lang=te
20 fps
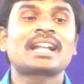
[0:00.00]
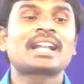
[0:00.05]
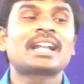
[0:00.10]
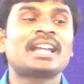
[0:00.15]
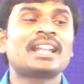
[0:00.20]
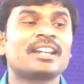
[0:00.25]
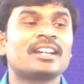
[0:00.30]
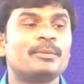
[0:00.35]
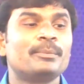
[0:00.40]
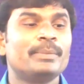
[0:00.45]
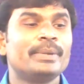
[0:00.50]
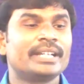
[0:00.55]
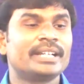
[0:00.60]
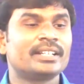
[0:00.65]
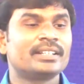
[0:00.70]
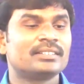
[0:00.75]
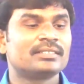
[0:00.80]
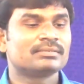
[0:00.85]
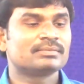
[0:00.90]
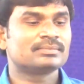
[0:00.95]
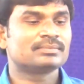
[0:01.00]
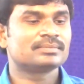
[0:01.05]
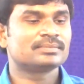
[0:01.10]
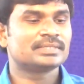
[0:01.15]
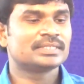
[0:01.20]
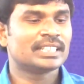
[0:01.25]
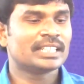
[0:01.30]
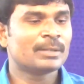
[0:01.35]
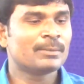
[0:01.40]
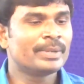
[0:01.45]
కలహం పెట్టాడు
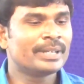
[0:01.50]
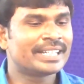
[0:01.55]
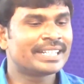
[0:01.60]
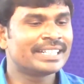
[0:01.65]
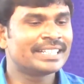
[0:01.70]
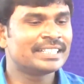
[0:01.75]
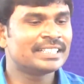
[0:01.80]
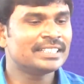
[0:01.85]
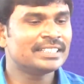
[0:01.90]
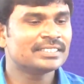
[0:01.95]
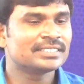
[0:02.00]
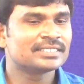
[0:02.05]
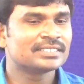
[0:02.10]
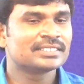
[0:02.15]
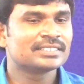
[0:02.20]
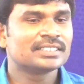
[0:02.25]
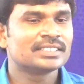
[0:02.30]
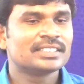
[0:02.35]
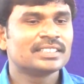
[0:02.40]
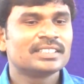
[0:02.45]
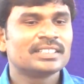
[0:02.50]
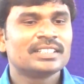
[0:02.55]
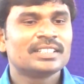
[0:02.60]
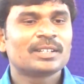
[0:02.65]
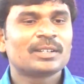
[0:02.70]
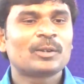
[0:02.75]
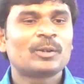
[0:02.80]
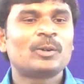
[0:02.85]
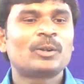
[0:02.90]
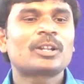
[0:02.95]
ఏం పెట్టాడండి
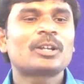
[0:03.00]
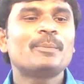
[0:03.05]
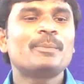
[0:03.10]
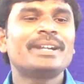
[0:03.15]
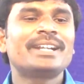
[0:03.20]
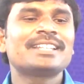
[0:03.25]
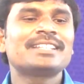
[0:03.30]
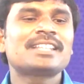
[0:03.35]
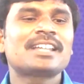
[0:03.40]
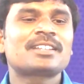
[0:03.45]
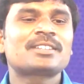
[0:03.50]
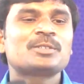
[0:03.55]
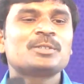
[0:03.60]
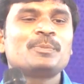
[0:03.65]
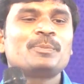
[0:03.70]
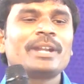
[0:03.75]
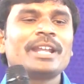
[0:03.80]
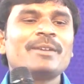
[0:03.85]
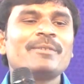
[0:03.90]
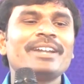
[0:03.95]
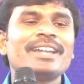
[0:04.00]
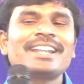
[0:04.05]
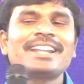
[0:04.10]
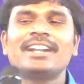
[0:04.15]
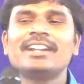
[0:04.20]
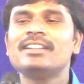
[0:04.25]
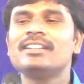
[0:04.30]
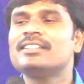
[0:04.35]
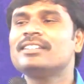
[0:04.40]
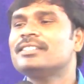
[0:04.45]
గొడవ పెట్టిన తర్వాత ఇప్పుడు
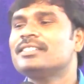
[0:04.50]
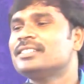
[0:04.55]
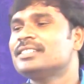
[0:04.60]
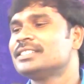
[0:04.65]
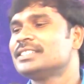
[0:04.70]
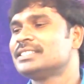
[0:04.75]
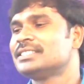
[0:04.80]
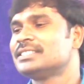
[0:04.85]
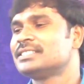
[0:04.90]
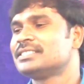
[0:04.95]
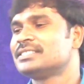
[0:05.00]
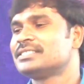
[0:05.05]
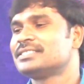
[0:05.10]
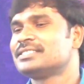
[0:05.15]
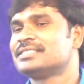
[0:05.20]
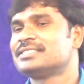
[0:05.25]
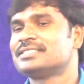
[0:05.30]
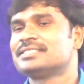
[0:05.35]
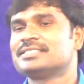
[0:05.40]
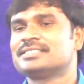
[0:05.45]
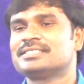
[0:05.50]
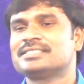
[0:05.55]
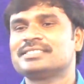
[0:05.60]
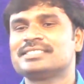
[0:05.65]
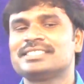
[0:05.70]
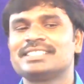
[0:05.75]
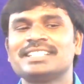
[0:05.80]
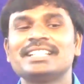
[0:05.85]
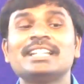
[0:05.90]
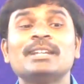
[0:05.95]
ఏమైరాళ్ళు వాళ్ళు
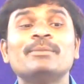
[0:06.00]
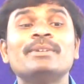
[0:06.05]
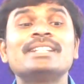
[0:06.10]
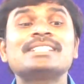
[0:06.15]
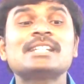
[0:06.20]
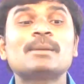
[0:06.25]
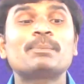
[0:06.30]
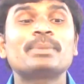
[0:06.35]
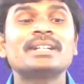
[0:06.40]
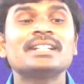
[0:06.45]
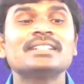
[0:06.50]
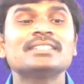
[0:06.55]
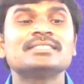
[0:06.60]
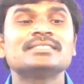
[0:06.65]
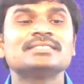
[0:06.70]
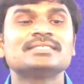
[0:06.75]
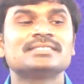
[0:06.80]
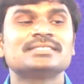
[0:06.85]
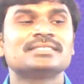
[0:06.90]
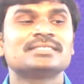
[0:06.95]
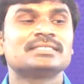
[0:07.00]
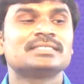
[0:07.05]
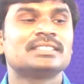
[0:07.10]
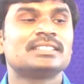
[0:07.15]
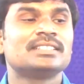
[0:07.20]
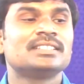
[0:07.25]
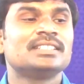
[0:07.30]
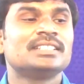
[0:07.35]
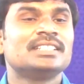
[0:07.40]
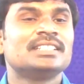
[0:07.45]
ఏమయ్యారు చెప్పండి
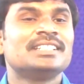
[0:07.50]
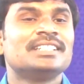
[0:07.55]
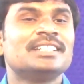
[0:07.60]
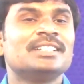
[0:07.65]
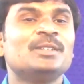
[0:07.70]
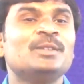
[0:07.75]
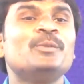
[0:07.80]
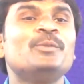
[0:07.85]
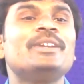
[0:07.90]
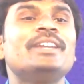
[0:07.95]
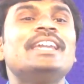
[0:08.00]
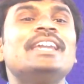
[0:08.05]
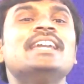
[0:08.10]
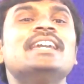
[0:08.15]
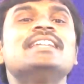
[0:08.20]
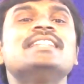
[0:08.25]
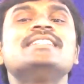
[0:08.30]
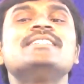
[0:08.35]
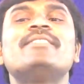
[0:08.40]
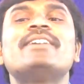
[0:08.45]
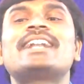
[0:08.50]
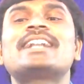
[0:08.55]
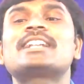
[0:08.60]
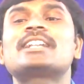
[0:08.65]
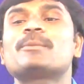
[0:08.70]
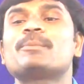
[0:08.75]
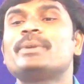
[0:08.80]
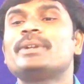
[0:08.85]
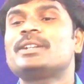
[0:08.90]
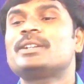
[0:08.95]
నువ్వు ఏది
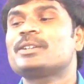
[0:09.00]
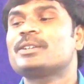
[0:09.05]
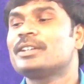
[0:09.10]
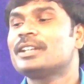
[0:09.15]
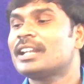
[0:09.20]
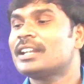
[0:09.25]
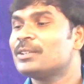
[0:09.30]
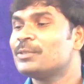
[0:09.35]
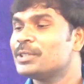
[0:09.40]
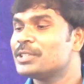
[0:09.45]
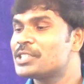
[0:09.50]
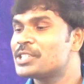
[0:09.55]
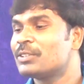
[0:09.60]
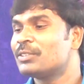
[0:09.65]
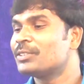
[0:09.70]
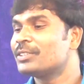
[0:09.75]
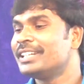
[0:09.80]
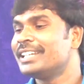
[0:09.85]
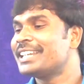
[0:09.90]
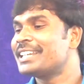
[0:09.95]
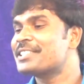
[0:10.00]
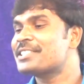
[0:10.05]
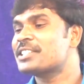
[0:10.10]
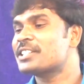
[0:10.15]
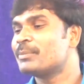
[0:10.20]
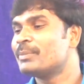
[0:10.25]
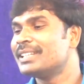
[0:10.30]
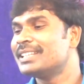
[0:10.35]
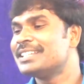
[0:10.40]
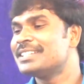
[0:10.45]
వెంట పెట్టుకున్నాను వచ్చావనుకో నీకు
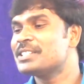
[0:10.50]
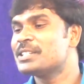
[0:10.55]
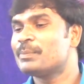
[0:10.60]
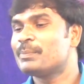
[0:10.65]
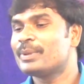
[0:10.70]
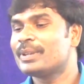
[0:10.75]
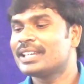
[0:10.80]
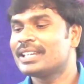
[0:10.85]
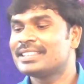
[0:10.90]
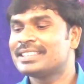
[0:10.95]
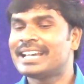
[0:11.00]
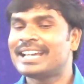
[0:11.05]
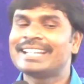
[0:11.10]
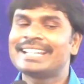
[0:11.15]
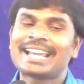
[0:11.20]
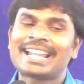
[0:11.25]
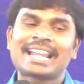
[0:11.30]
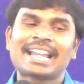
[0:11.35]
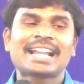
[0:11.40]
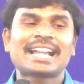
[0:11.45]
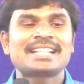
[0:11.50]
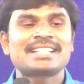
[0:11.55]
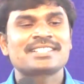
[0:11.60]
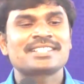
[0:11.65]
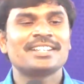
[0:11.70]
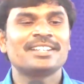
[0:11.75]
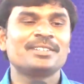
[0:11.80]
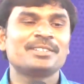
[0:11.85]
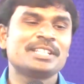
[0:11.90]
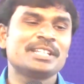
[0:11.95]
ఇష్టమైందని చెప్పి దాన్ని ఎలా కట్
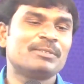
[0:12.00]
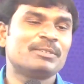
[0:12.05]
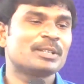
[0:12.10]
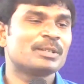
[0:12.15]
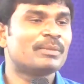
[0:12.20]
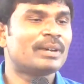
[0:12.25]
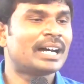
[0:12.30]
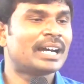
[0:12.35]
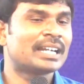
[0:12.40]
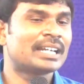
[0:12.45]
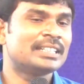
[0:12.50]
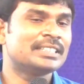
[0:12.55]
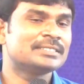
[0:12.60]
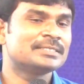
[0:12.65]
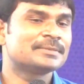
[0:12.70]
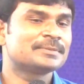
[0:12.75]
చేయాలో దేవుడికి బాగా